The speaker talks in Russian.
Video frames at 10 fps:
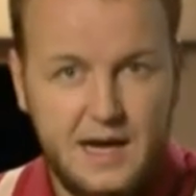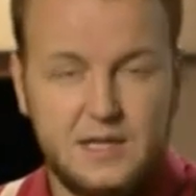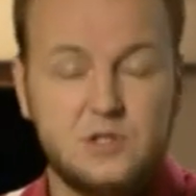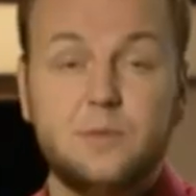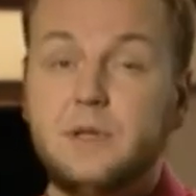
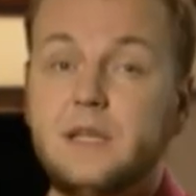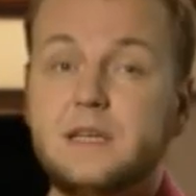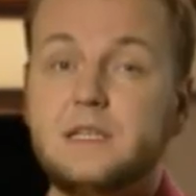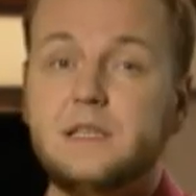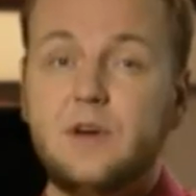особенно
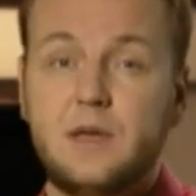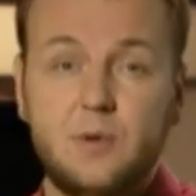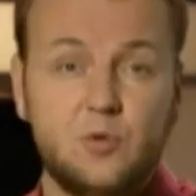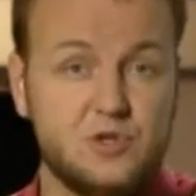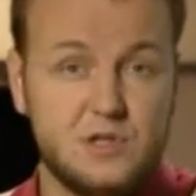если
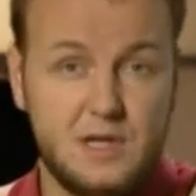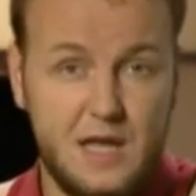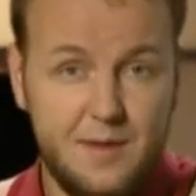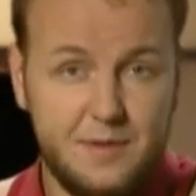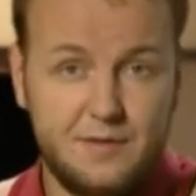твоими
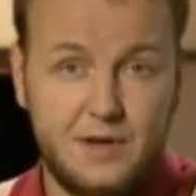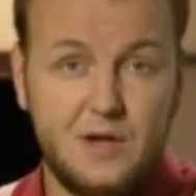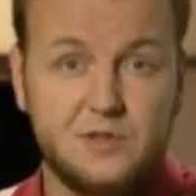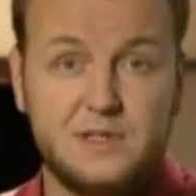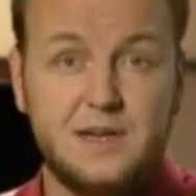учителями
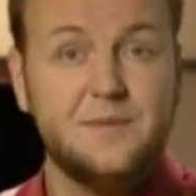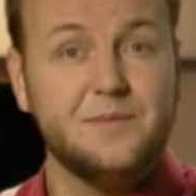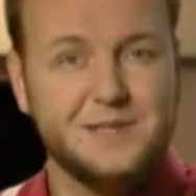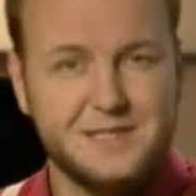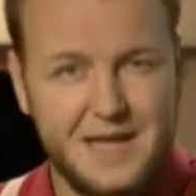являются
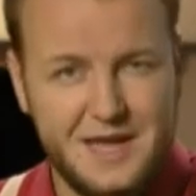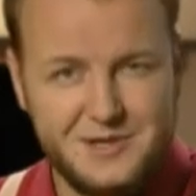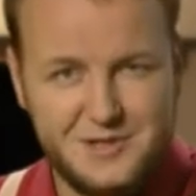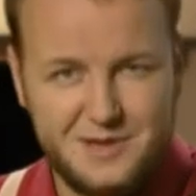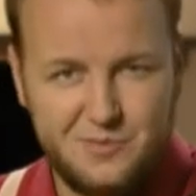
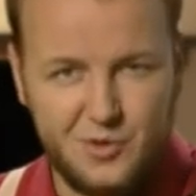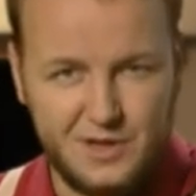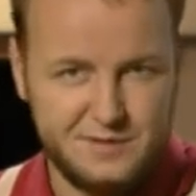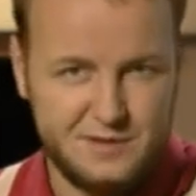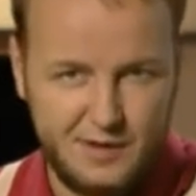настоящие
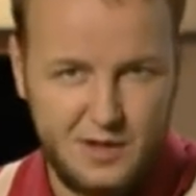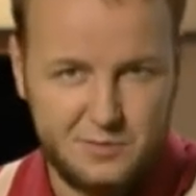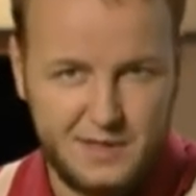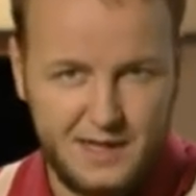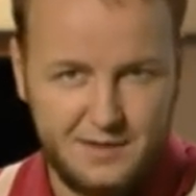боги в
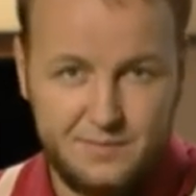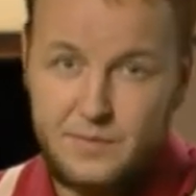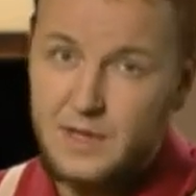своем деле.